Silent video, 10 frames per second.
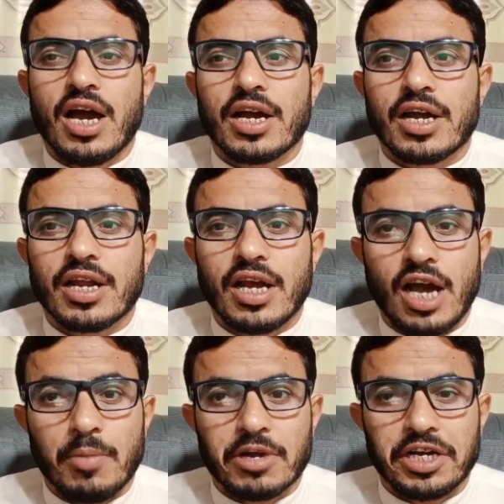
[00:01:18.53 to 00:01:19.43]
अगर
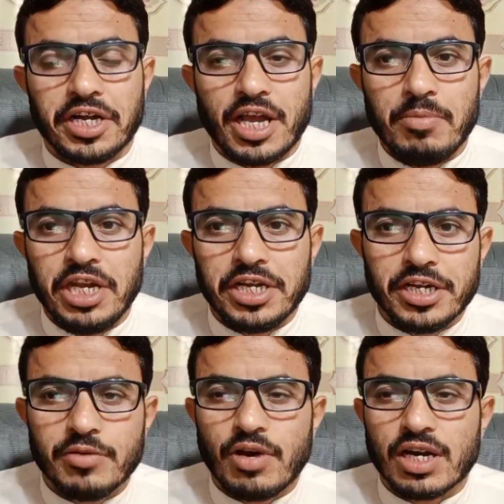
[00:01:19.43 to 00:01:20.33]
आप
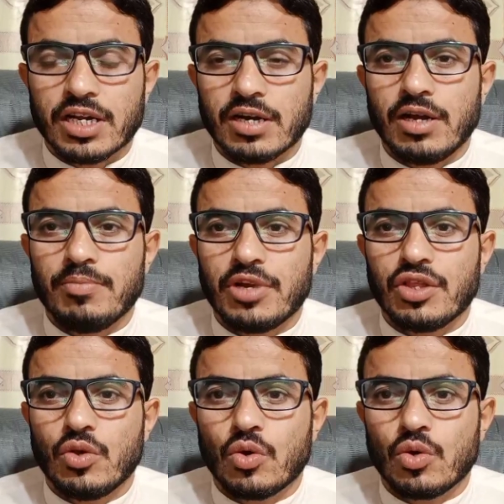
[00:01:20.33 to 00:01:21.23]
कंटेमिनेटेड वाटर
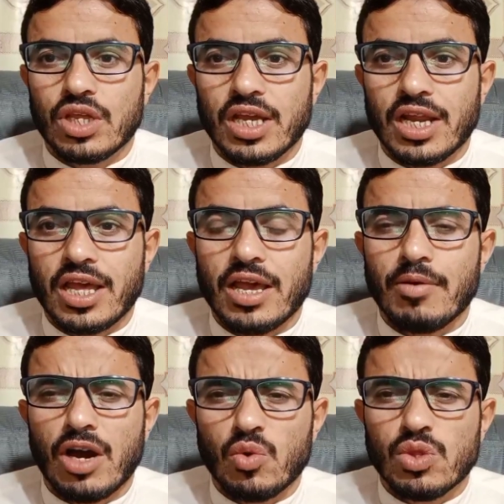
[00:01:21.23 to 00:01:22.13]
परिंदों को दे रहे हैं
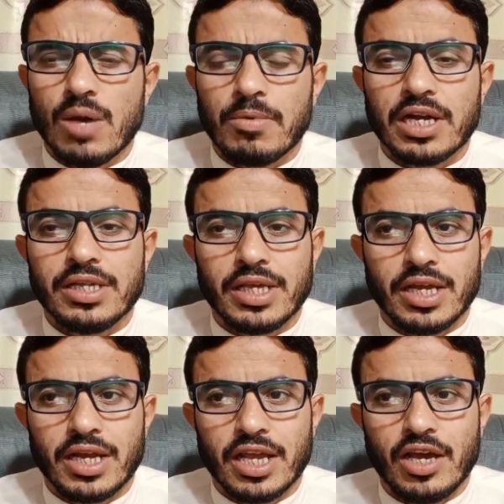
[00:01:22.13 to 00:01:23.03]
आलूदा पानी
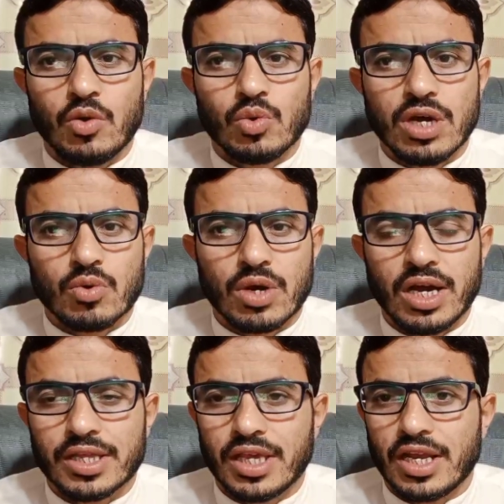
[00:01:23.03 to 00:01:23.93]
दे रहे हैं आलूदा
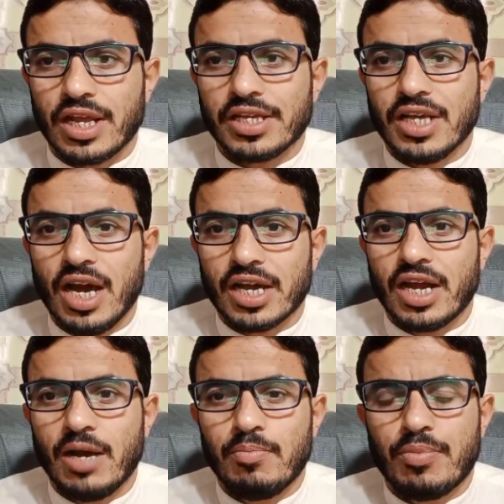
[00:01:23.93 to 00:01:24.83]
खुराक दे रहे हैं या
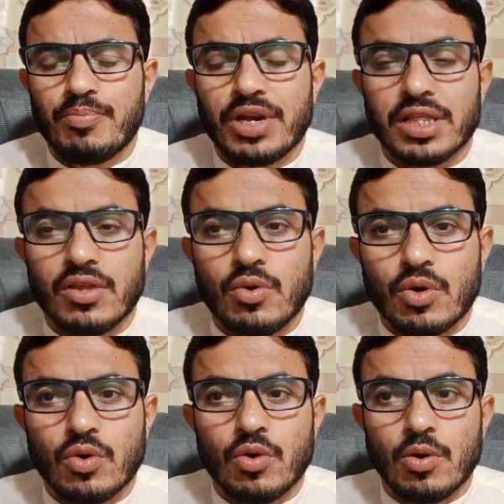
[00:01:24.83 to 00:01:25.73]
अगर आप परिंदों
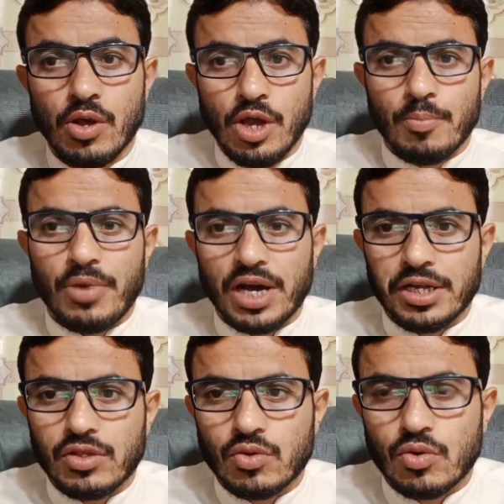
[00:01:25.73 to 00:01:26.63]
को
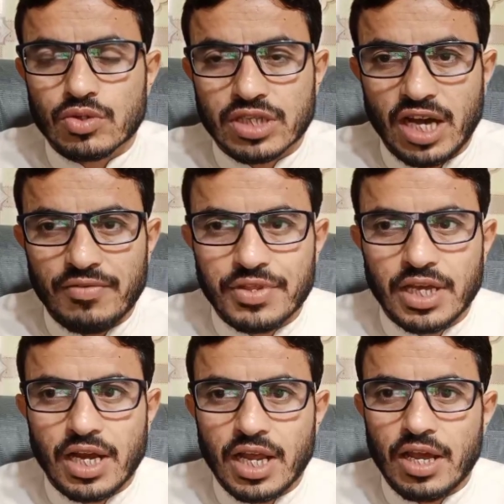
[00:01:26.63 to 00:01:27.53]
पानी तो साफ़
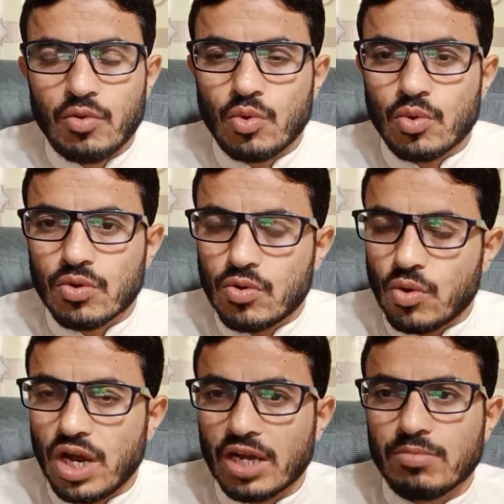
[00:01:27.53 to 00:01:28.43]
दे रहे हैं
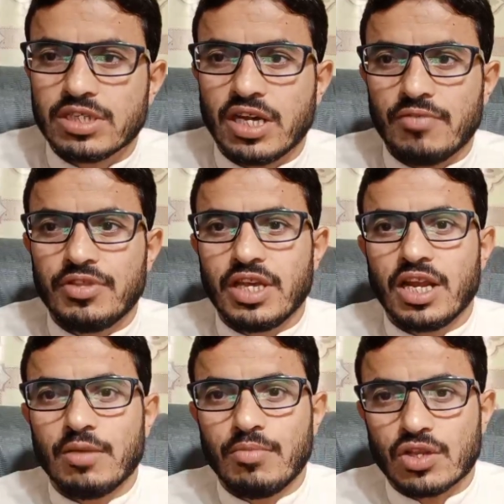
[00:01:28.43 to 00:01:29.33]
खुराक भी साफ़ दे
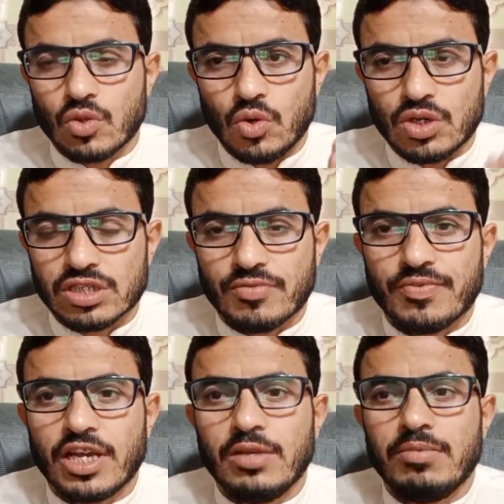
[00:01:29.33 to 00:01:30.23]
रहे हैं बर्तनों की
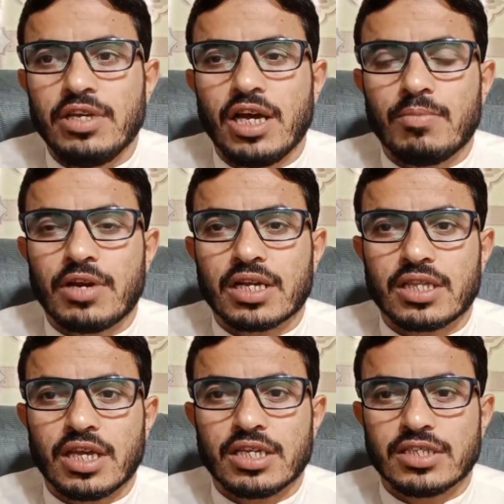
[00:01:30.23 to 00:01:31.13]
सफाई भी आप
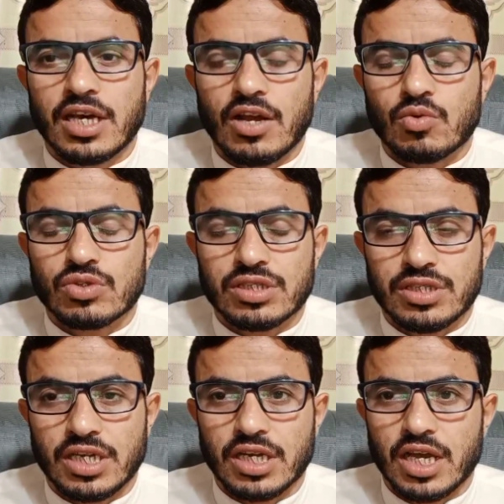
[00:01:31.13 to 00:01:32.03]
रखते हैं सारा कुछ
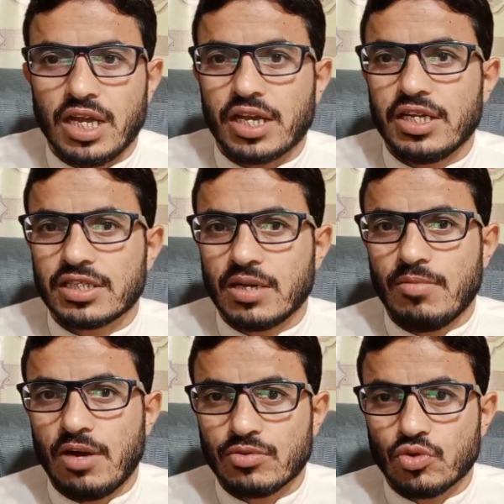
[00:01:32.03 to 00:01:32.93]
ठीक है लेकिन इसके
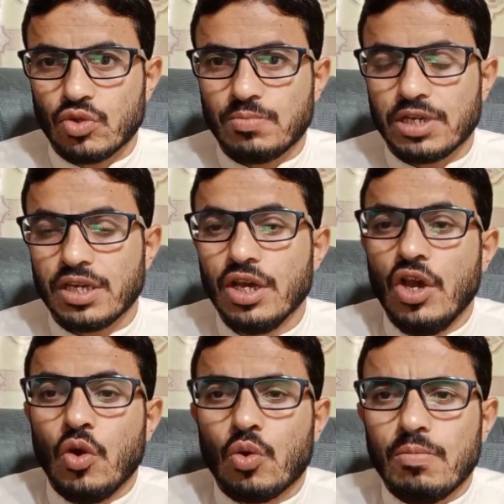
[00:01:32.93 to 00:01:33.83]
बावजूद भी
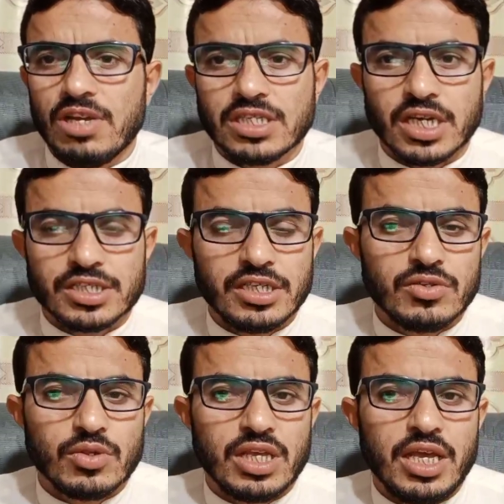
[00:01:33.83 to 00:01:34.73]
उनमें चांसेस
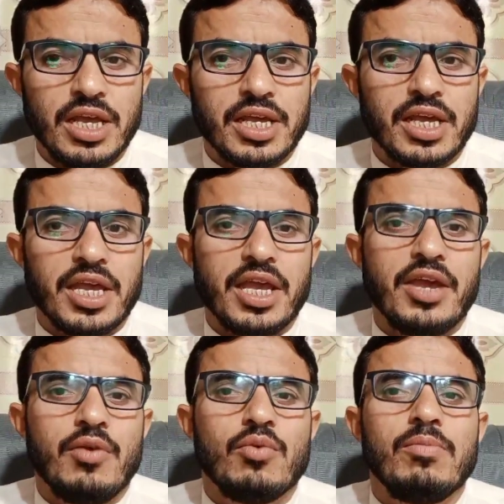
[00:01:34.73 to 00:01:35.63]
होते हैं कि
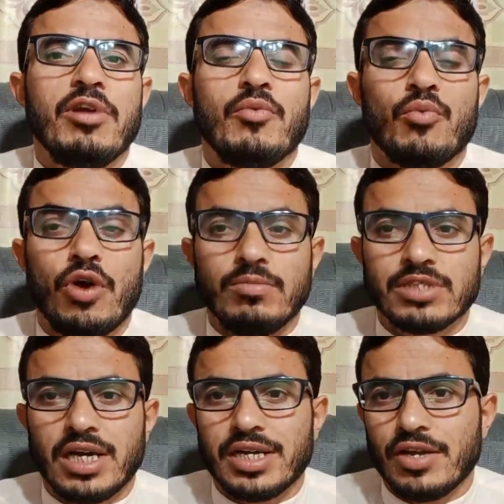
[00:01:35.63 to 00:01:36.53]
उनमें
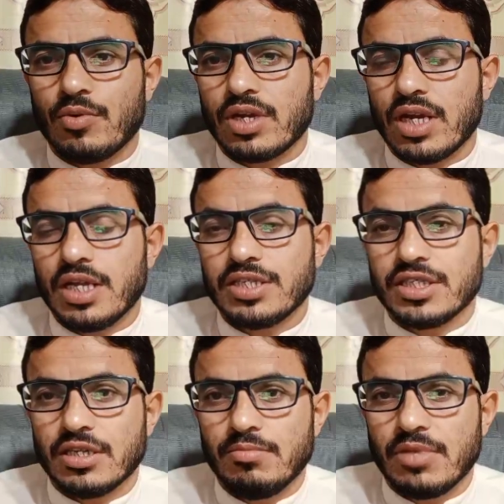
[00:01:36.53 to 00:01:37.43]
वॉम्स आ जाएं उनके
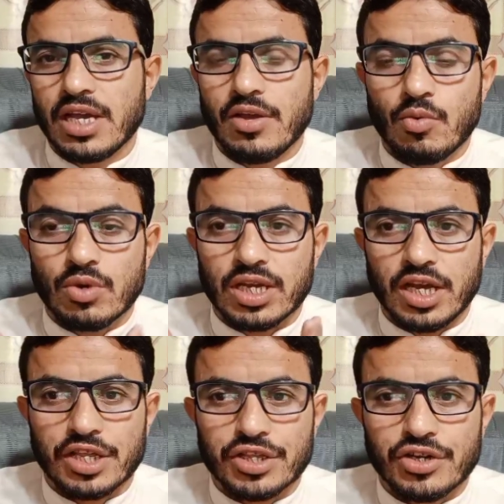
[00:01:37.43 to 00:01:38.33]
जिसम में उनकी
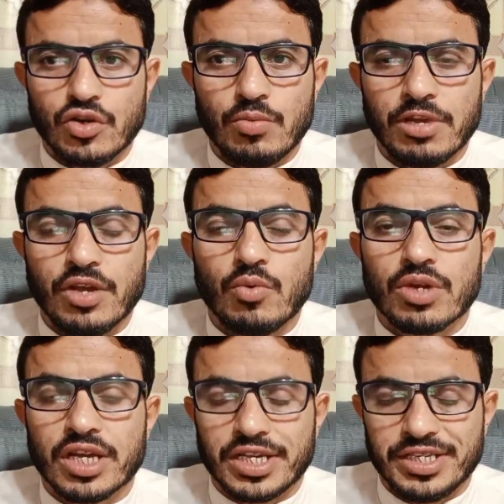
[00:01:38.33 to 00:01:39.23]
अंदड़ियों में
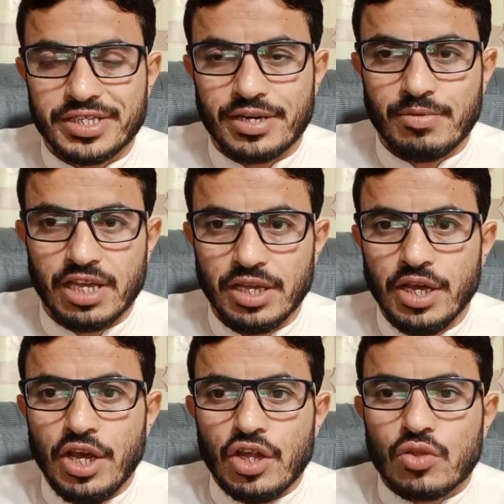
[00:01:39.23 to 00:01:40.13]
उनके घीजड़ में
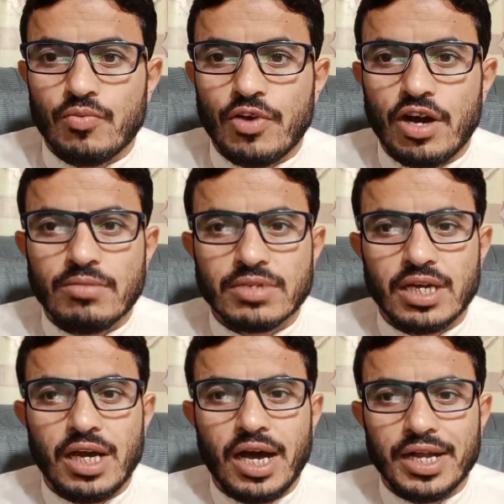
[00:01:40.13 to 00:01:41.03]
तो वर्म्स
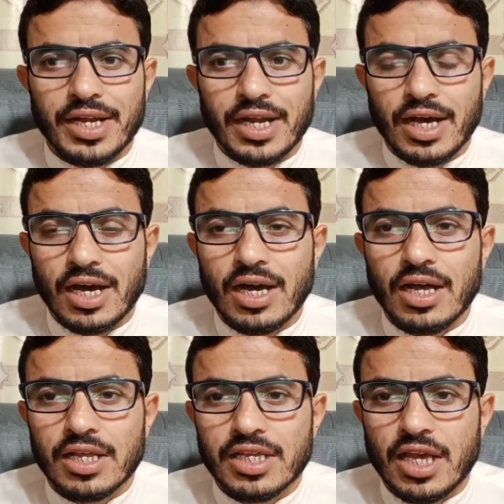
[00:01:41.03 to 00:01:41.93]
आ जाना
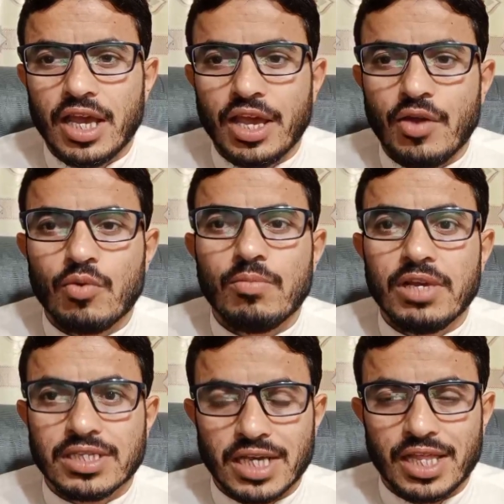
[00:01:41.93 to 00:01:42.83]
ये
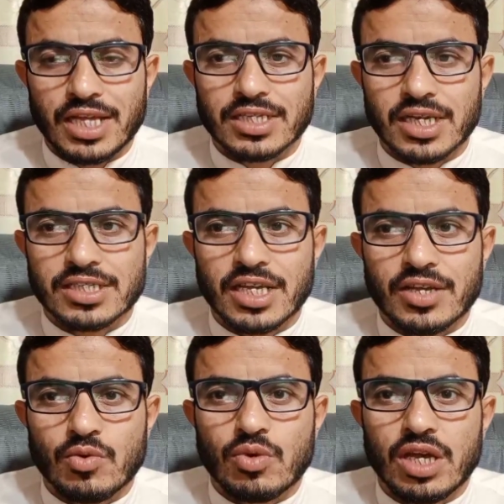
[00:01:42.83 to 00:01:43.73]
उनमें ज़्यादा चांस है
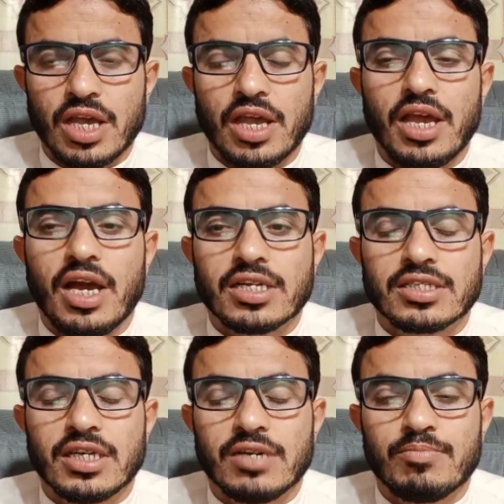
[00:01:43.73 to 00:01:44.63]
क्योंकि
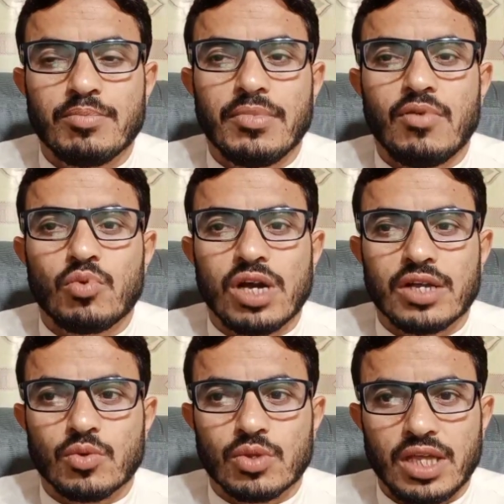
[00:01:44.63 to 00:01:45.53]
अक्सर
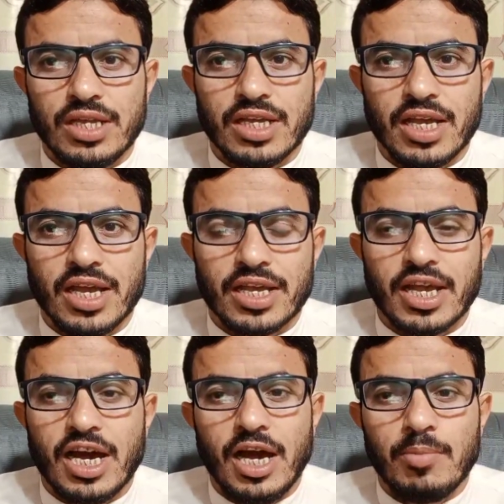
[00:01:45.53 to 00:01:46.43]
उकात होता ये है कि
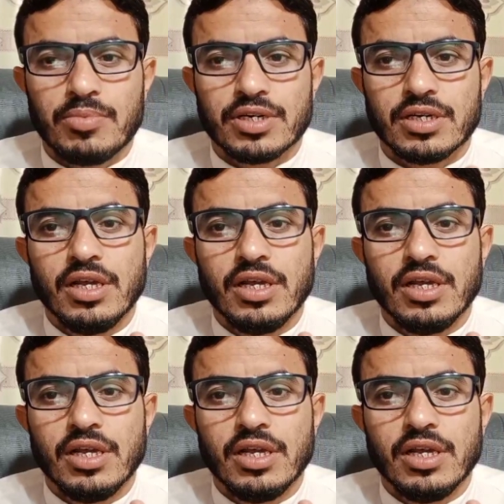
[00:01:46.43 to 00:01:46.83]
आप